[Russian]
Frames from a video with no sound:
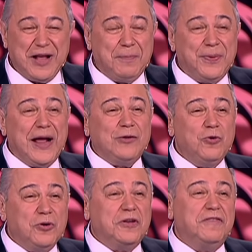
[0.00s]
Туда
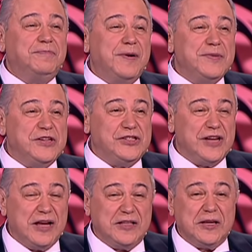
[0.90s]
продуктов
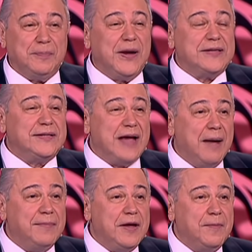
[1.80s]
помещается по
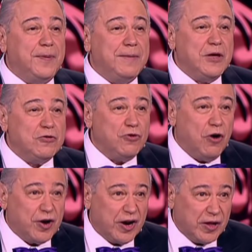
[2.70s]
самые
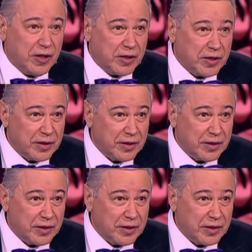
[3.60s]
помидоры